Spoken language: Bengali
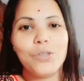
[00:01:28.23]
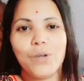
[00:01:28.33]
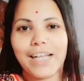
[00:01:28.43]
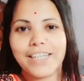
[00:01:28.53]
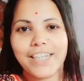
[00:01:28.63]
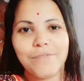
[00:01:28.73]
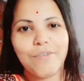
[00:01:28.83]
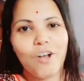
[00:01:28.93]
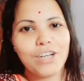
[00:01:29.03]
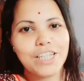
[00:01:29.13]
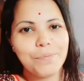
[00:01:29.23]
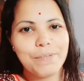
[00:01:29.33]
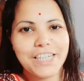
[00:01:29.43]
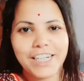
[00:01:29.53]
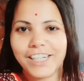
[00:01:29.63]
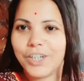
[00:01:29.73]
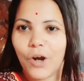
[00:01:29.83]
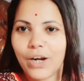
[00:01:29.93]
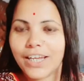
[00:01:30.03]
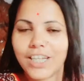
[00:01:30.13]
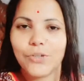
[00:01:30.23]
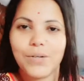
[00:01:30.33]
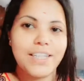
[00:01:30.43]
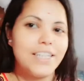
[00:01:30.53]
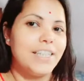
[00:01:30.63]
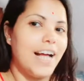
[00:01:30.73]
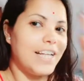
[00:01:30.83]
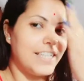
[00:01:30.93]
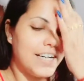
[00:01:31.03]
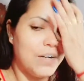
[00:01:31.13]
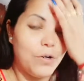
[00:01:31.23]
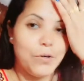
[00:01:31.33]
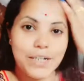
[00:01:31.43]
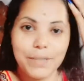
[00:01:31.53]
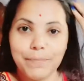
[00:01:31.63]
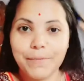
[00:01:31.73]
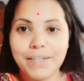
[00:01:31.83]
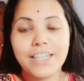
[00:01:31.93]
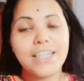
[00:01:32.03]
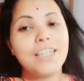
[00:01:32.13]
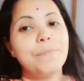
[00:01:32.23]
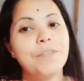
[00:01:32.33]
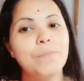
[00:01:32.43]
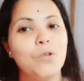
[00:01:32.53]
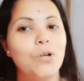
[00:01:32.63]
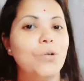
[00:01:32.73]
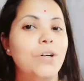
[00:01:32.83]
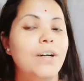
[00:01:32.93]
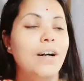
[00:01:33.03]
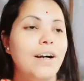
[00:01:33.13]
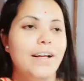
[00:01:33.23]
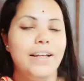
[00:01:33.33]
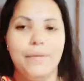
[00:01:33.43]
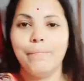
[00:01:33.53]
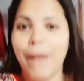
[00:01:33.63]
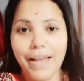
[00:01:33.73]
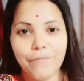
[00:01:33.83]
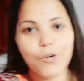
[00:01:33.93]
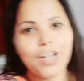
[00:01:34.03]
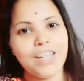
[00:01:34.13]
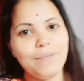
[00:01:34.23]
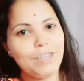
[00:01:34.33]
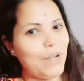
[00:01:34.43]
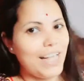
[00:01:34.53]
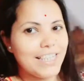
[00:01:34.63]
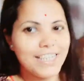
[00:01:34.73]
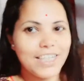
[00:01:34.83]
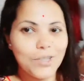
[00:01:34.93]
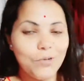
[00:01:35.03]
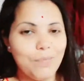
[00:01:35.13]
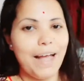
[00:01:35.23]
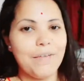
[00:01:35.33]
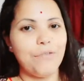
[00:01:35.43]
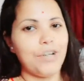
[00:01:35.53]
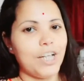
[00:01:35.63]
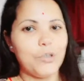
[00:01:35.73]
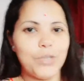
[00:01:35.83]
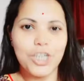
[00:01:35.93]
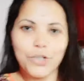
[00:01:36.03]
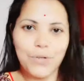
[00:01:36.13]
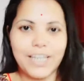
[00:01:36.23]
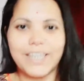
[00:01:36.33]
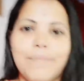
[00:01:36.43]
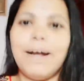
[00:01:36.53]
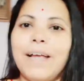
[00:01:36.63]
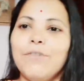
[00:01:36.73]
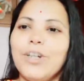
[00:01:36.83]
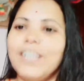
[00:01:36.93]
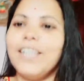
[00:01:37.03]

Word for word: তো আজকের ব্লগে স্পেশালিটি অনেক কিছু আছে তাছাড়া হলো রিমঝিম এসেছে রিমঝিম হলো ভাইফোঁটা দেবে তো আজকে যেহেতু ভাইফোঁটা তো ত্রিশুকে আজকে ভাইফোঁটা